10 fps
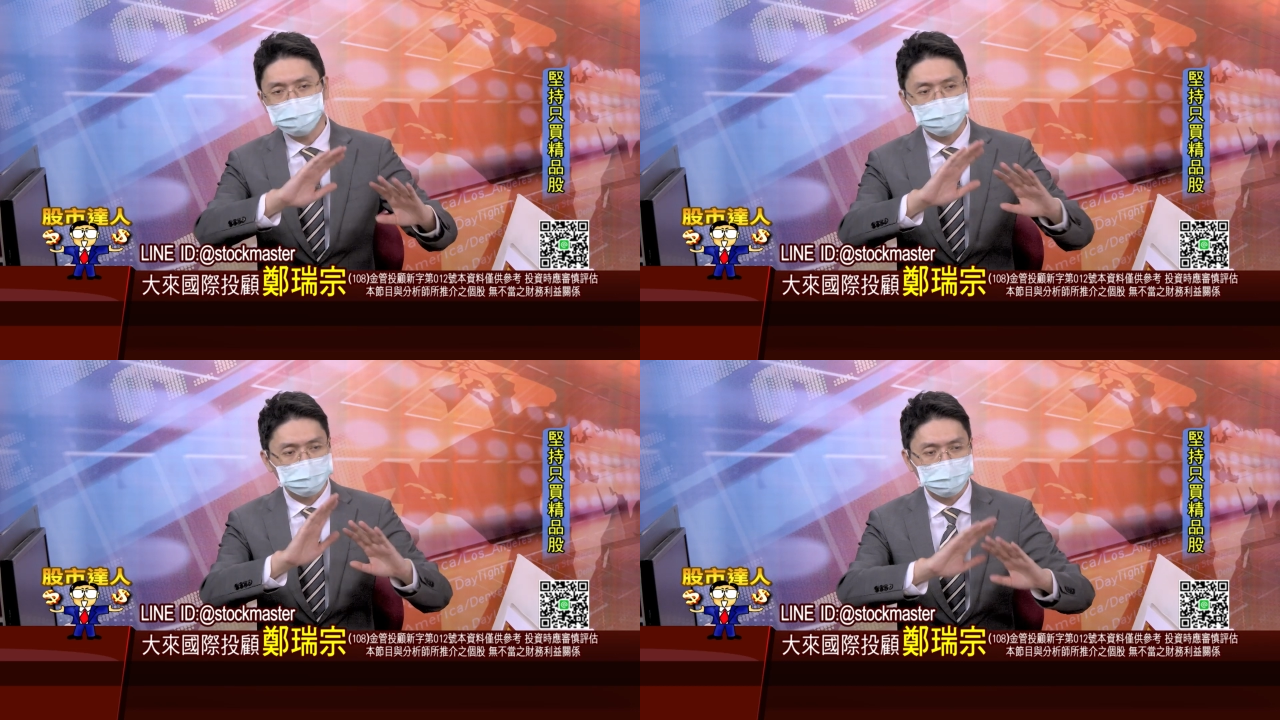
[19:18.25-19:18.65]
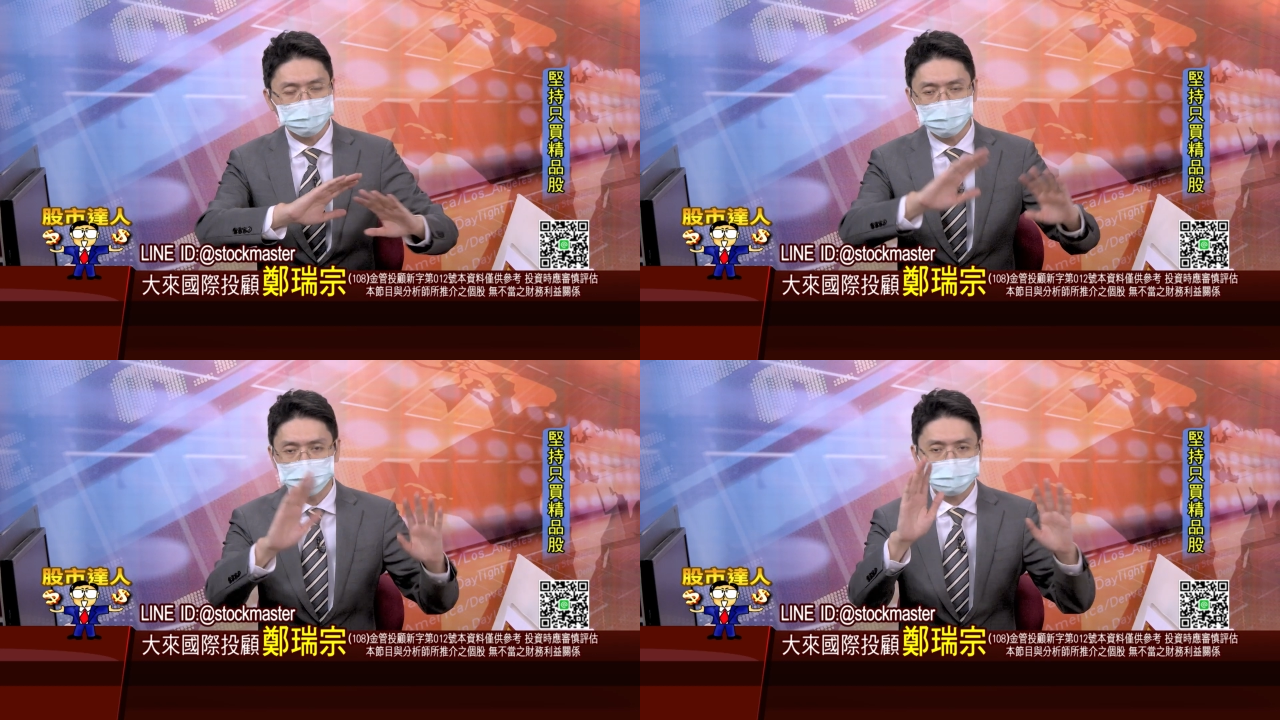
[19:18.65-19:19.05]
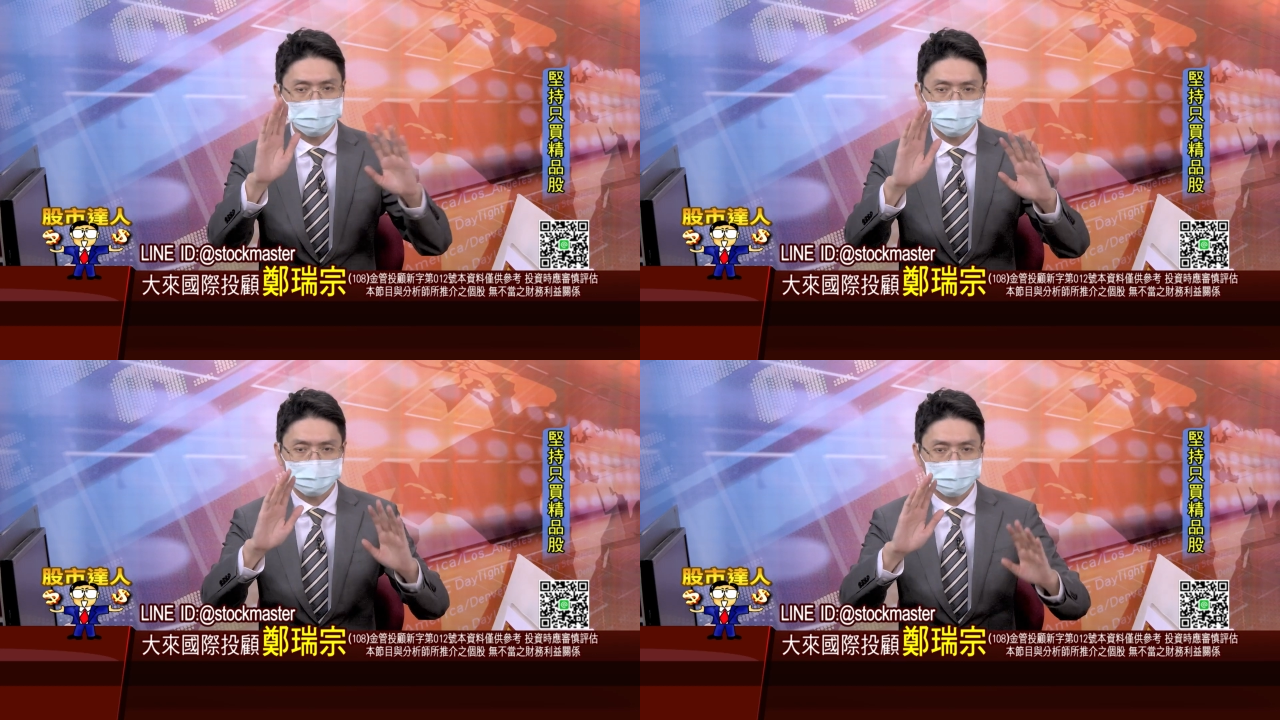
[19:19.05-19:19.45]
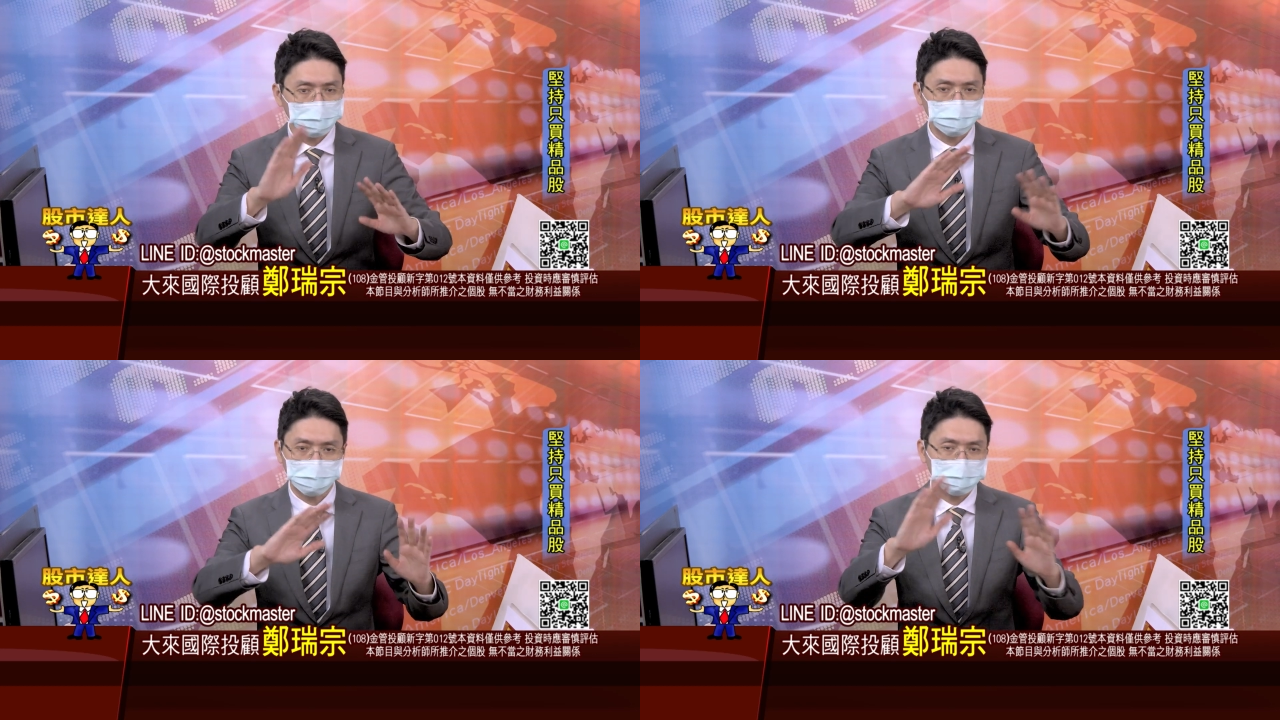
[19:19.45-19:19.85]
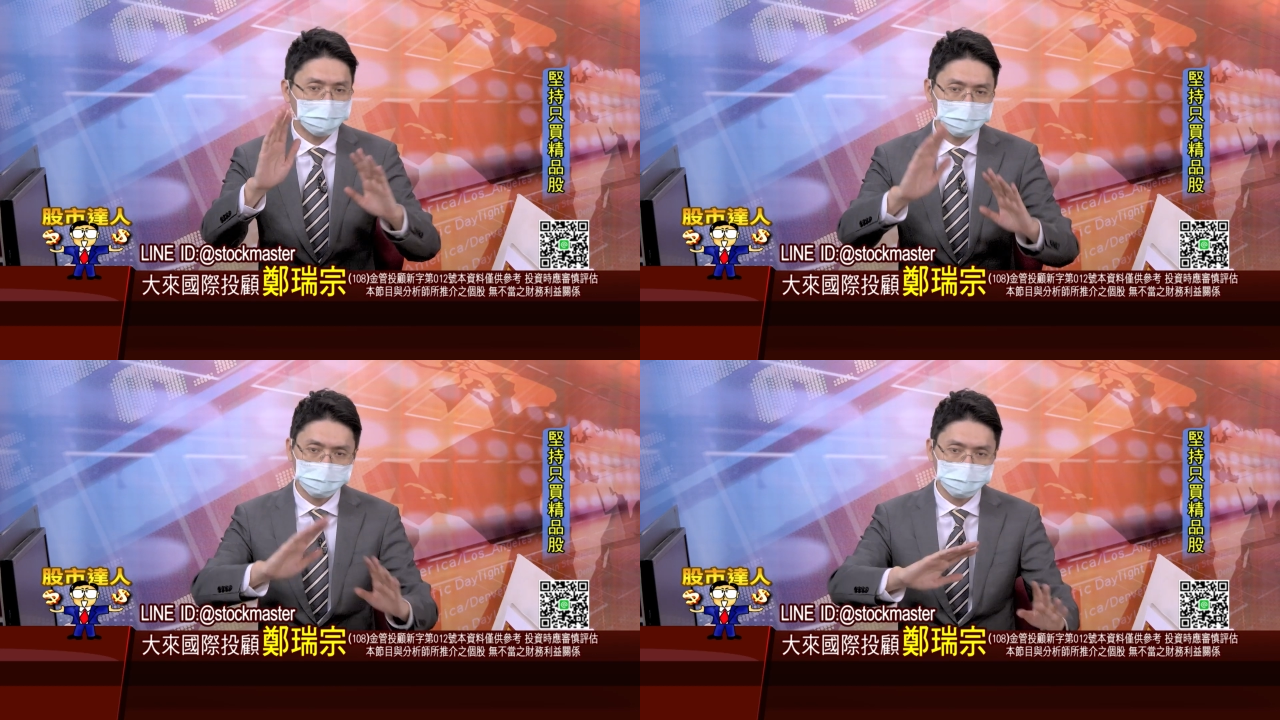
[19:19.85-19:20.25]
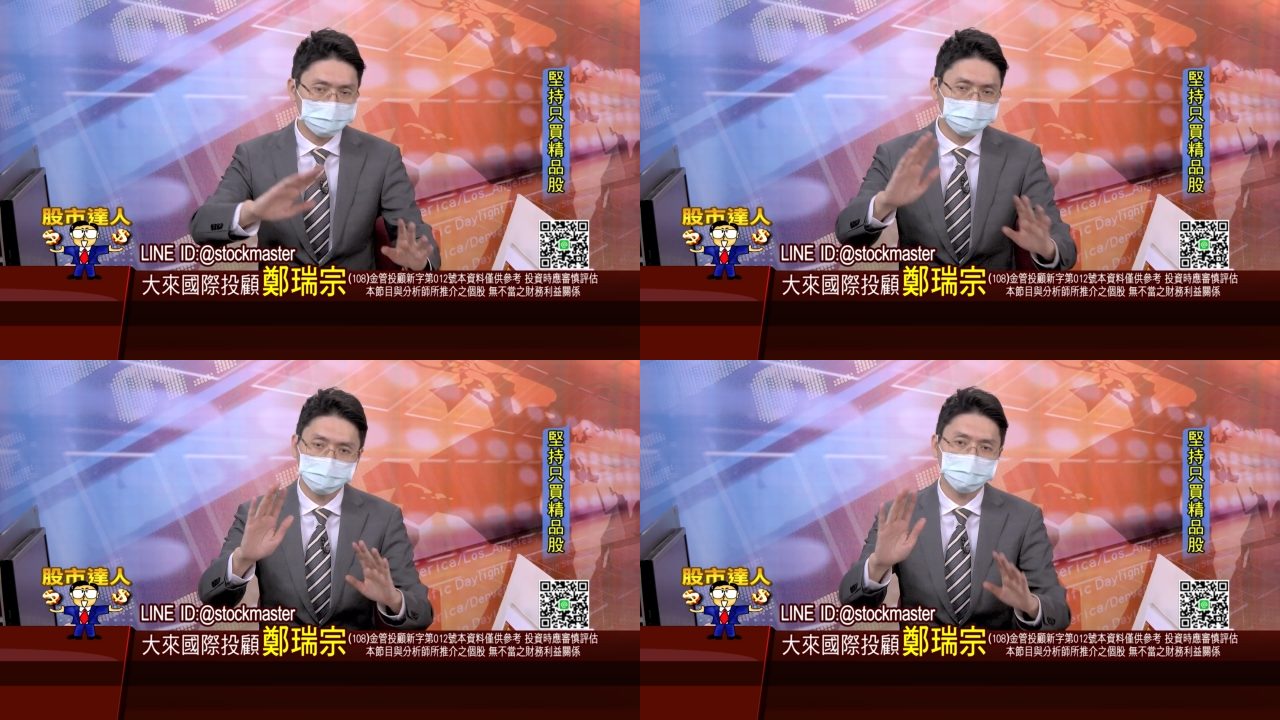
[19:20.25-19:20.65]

有些非常的强，它能转嫁的或者受